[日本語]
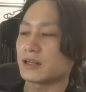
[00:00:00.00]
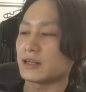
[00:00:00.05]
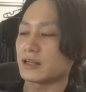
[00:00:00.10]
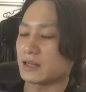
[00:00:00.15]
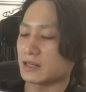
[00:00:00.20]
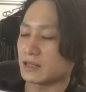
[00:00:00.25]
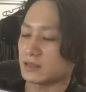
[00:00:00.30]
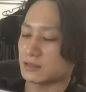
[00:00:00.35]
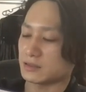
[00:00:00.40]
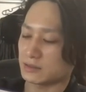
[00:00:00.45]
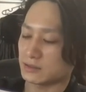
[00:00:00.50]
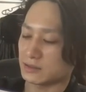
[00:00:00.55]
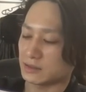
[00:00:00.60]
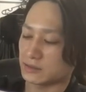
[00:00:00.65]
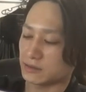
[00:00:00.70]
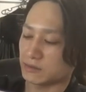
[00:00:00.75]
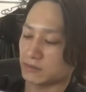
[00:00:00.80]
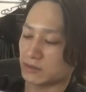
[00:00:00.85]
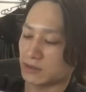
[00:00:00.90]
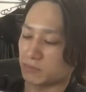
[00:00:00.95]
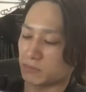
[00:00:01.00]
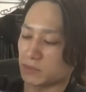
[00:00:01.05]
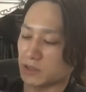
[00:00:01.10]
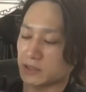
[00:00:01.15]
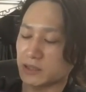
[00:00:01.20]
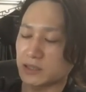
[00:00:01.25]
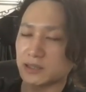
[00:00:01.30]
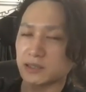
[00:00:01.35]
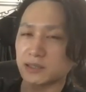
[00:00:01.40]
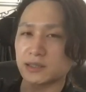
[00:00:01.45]
えー、アクセスは、ま
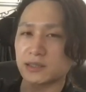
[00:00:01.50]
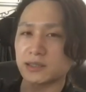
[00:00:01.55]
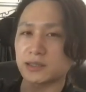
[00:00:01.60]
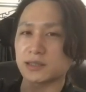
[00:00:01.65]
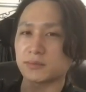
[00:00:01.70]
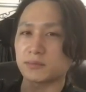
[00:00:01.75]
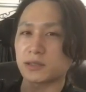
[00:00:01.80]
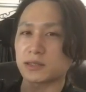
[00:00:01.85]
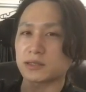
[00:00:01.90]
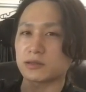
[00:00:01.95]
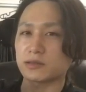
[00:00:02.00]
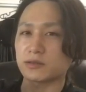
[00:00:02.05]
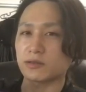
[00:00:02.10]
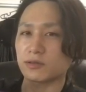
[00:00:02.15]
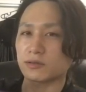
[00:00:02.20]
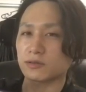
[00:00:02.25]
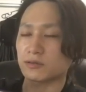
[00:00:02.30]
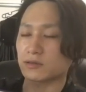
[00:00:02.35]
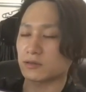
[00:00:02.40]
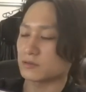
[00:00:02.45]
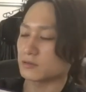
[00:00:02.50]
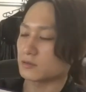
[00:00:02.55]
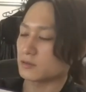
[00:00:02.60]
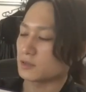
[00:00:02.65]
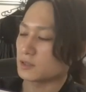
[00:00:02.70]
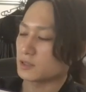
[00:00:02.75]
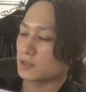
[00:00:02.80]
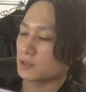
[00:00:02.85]
あ、禁止しますよっていう。